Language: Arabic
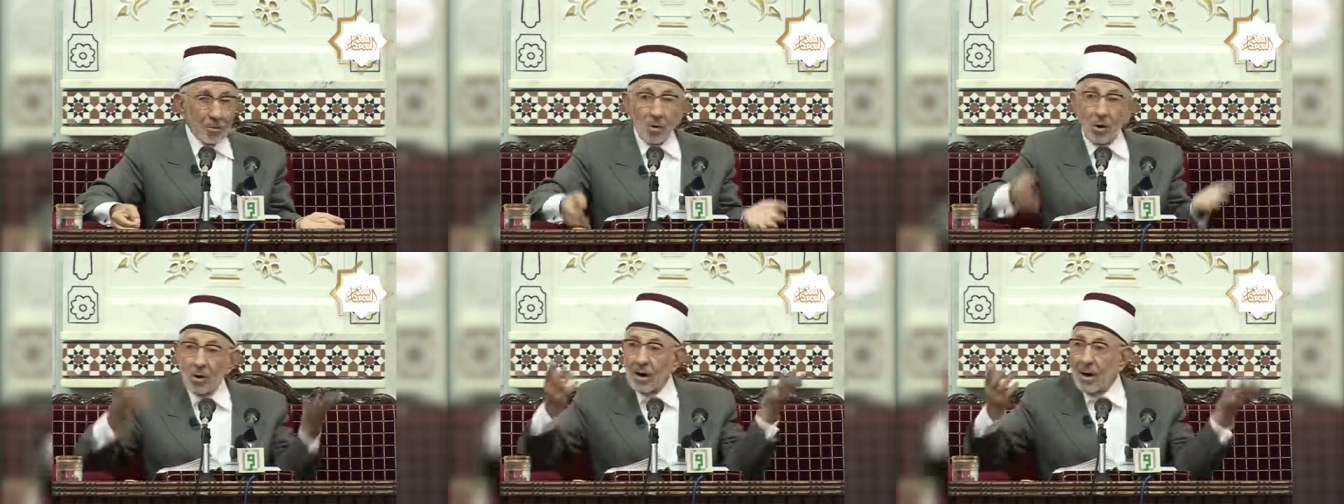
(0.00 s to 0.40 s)

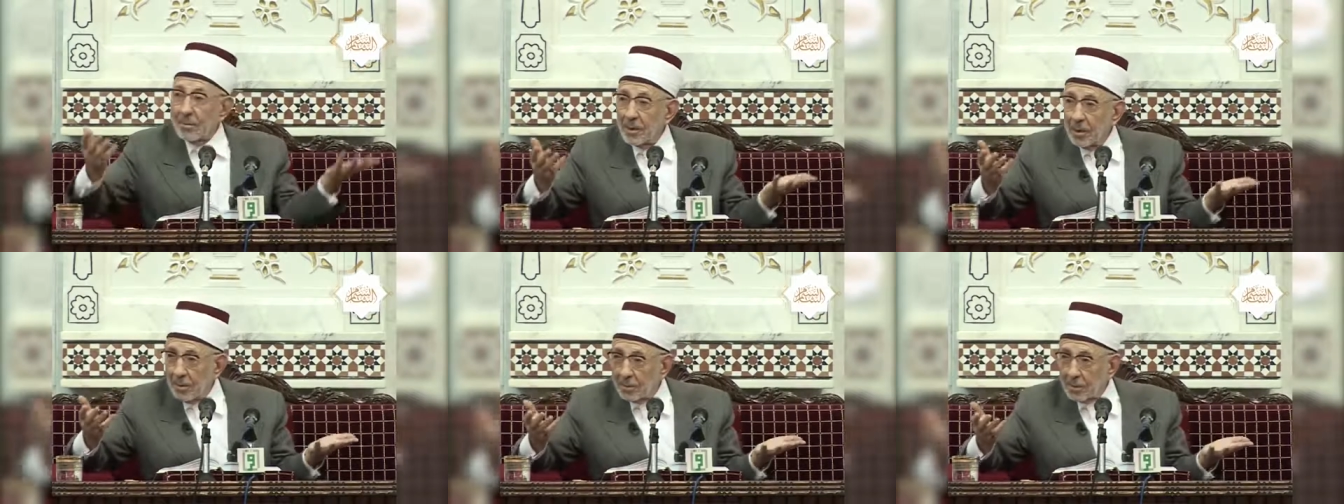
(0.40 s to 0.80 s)
كلنا
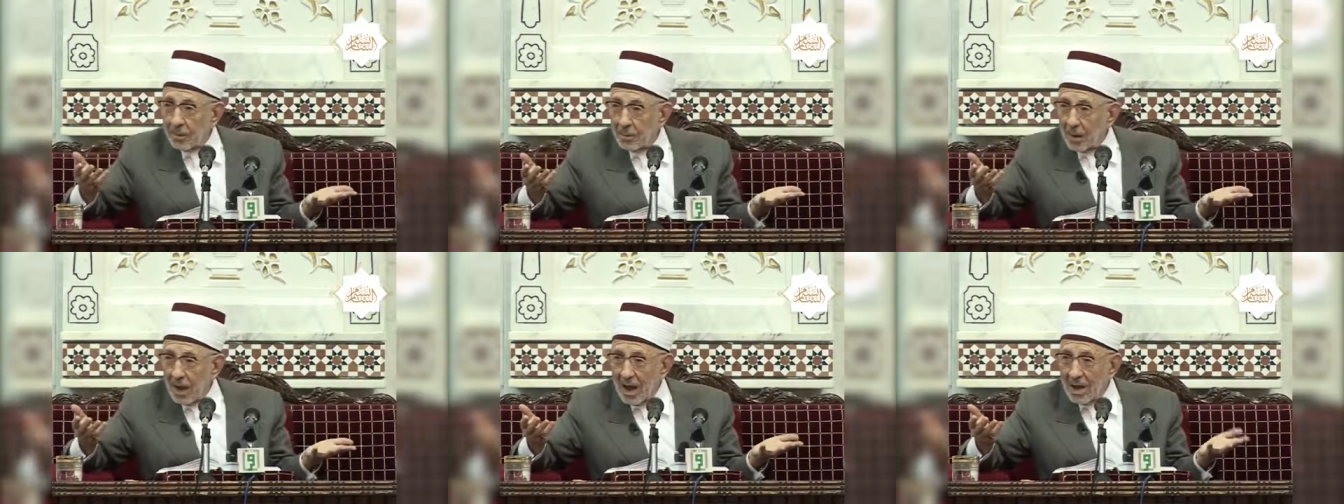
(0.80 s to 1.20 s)
بنحب
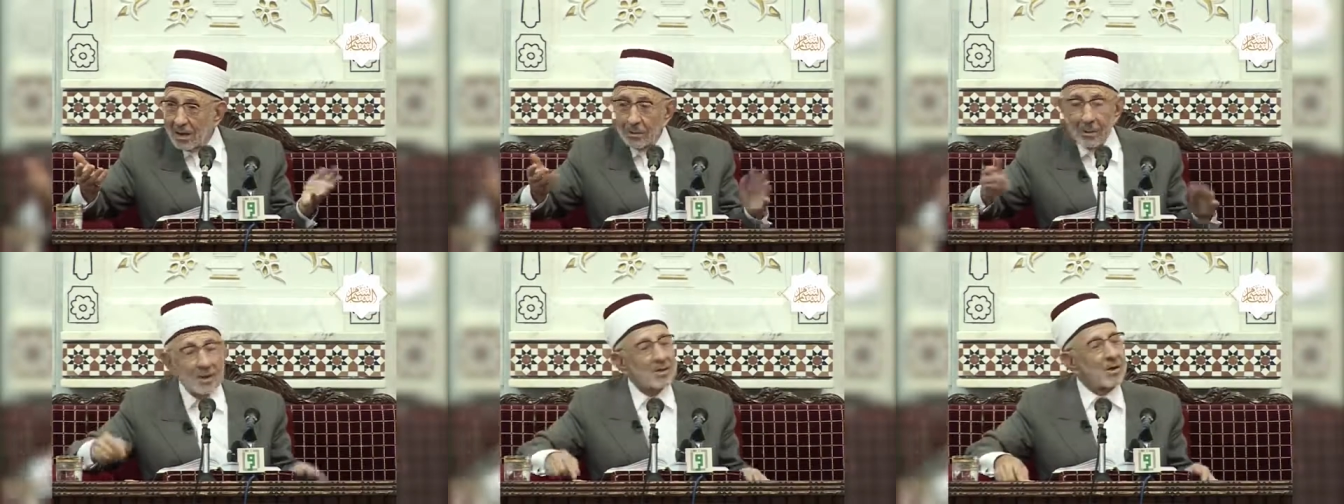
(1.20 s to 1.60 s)
رب
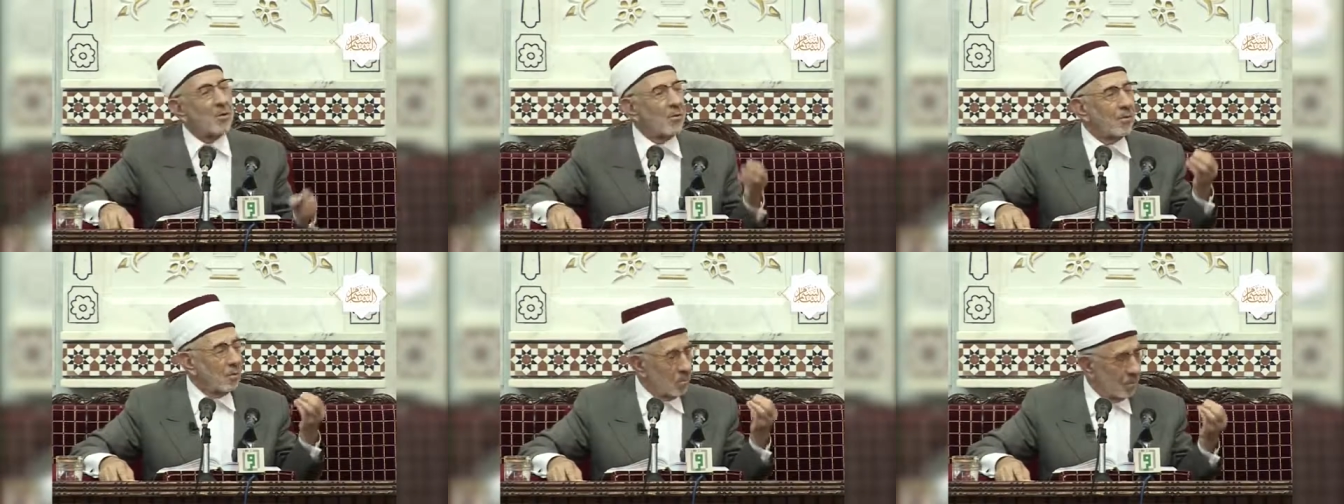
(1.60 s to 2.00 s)
العالمين شوف